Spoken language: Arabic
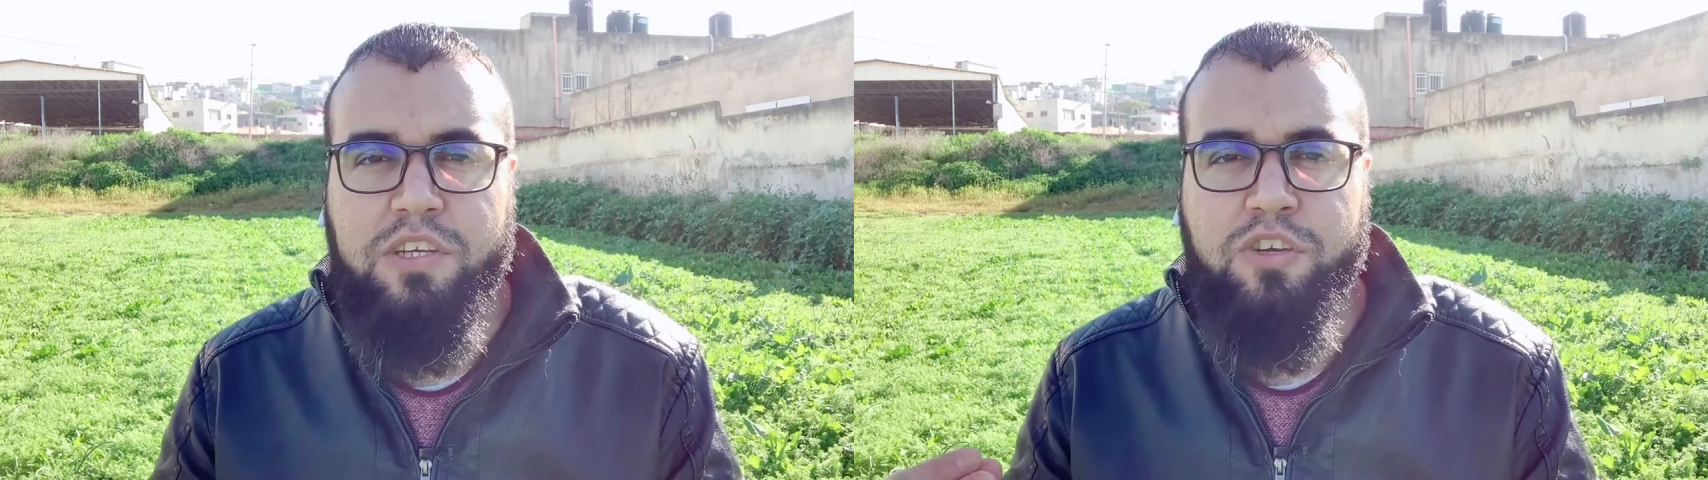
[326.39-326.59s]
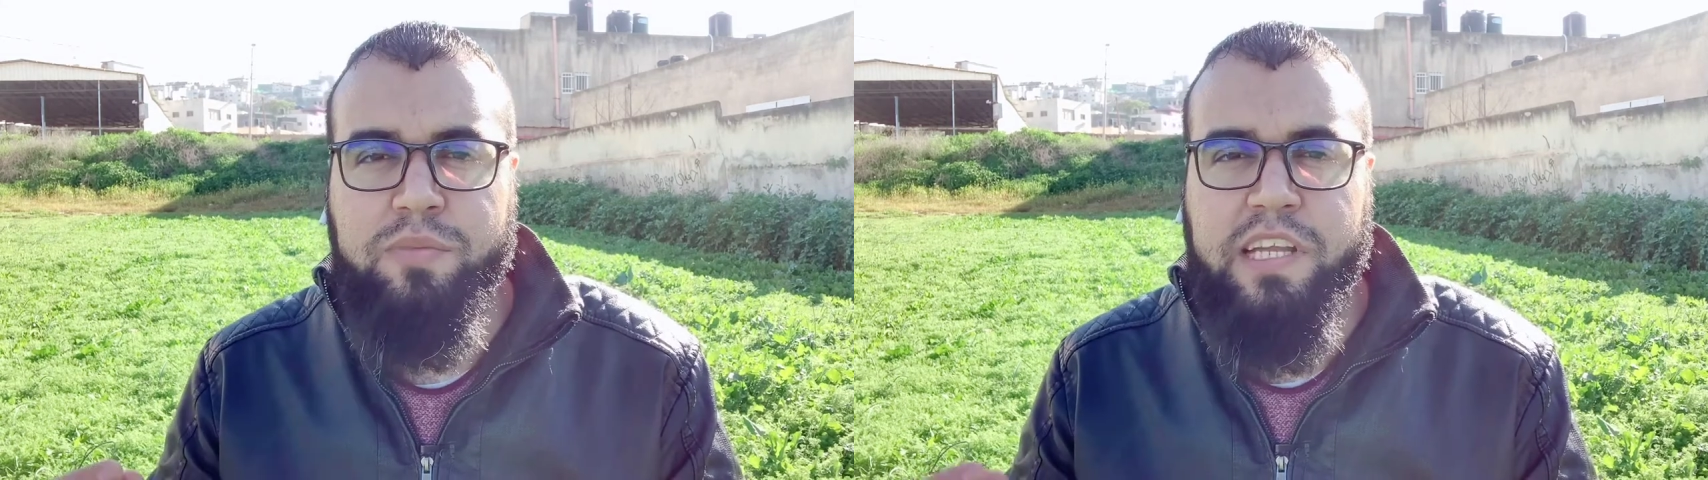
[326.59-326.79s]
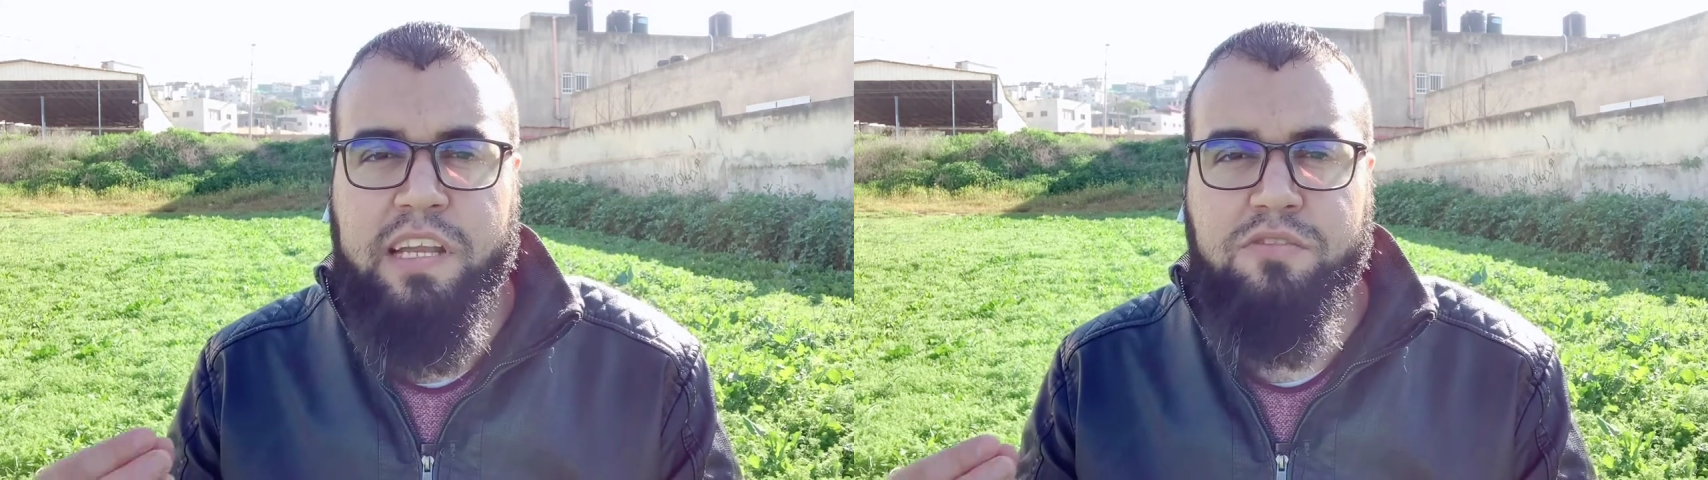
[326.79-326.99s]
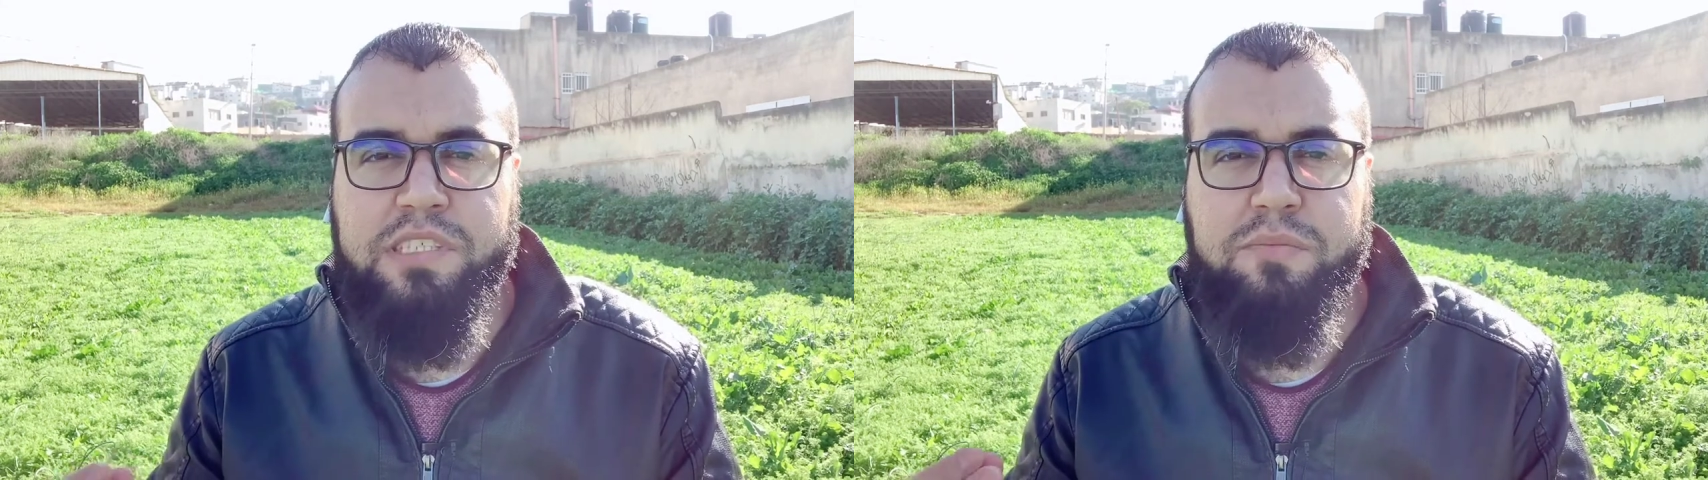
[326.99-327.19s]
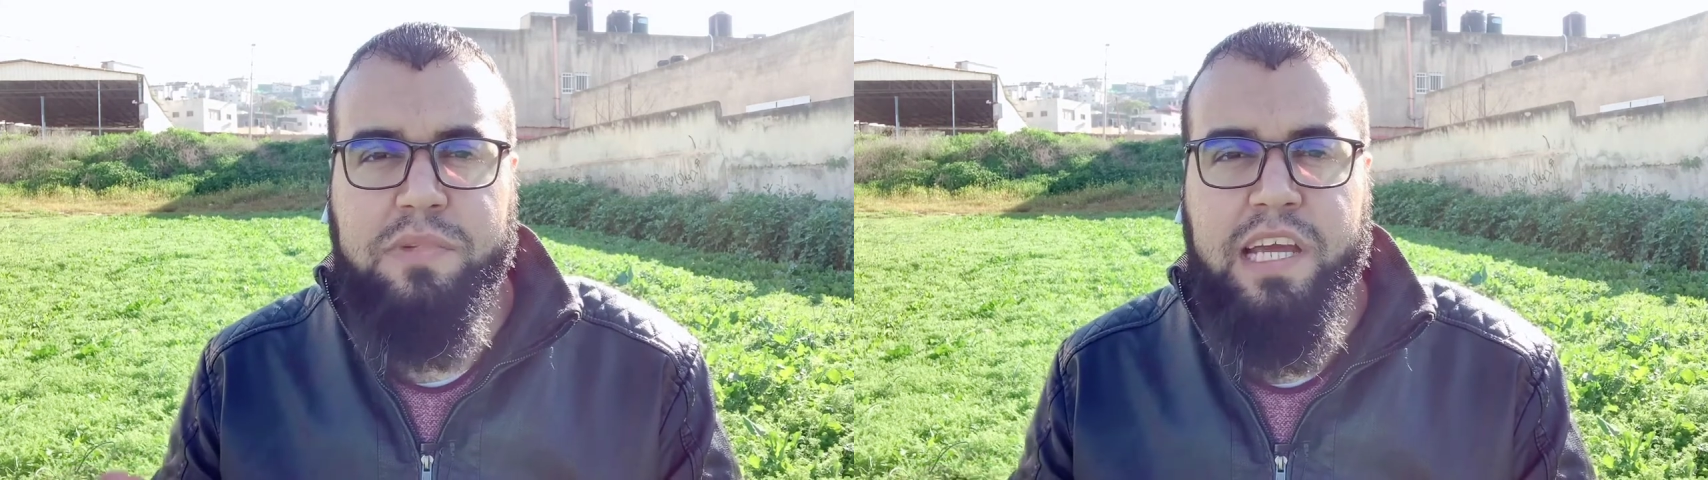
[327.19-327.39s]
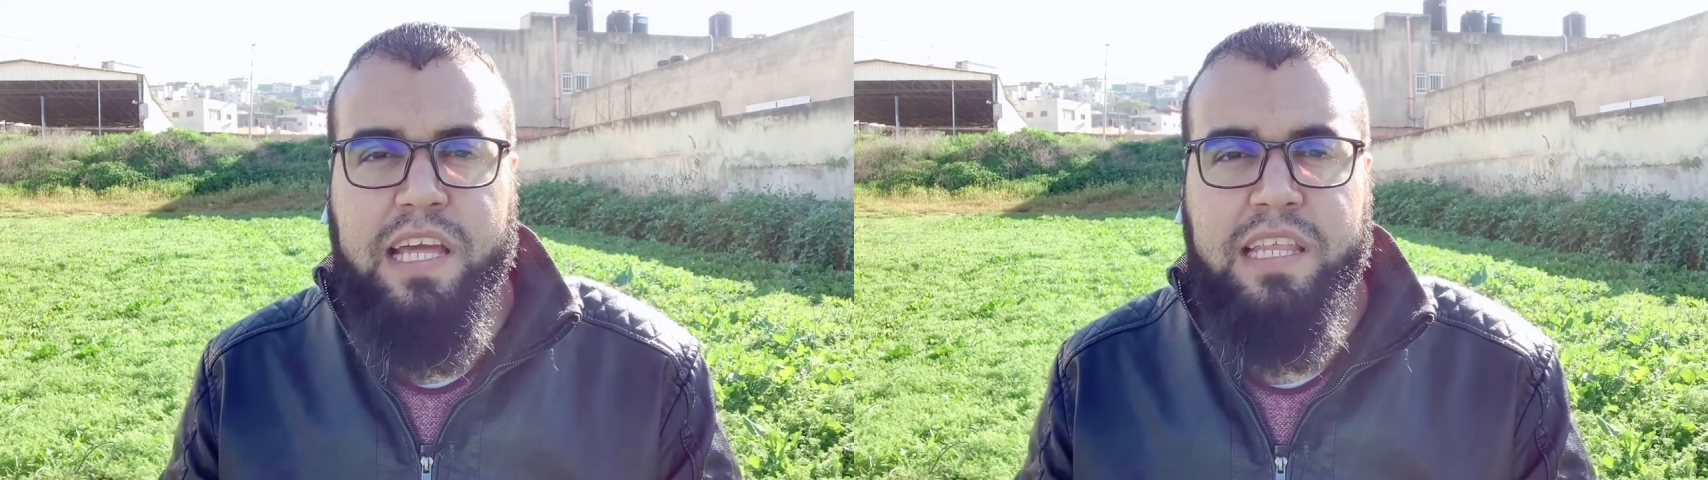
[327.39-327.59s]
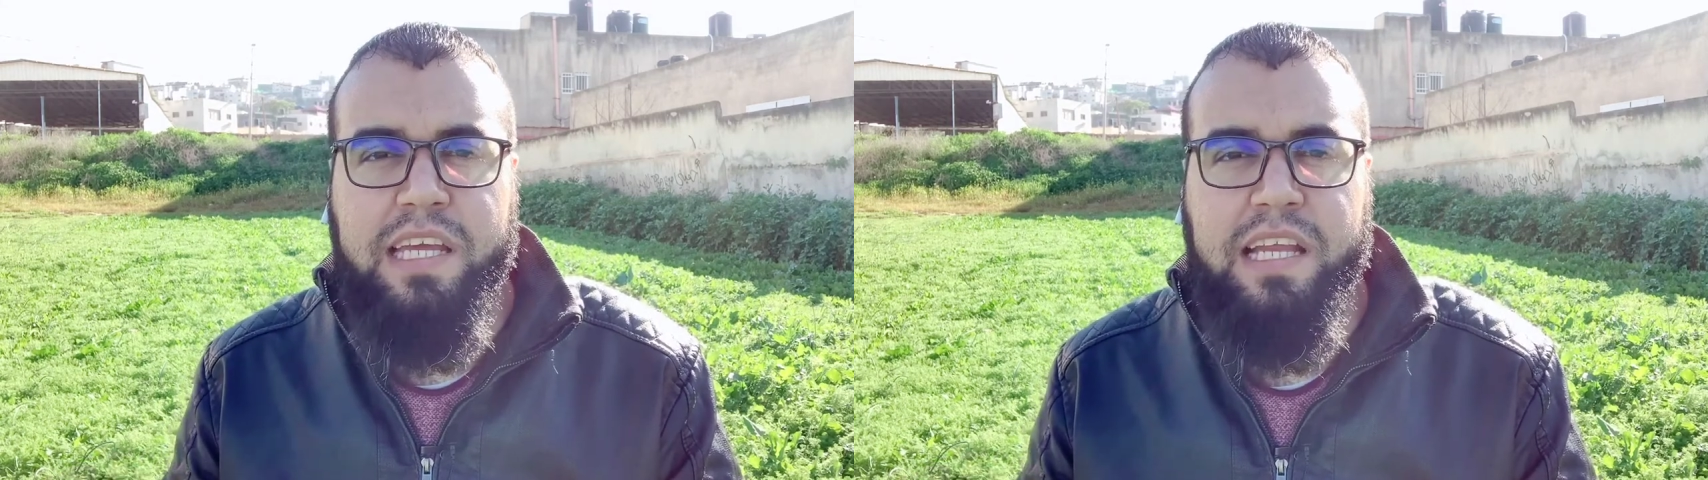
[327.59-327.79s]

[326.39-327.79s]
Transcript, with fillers: يمكن ان نسمي هذه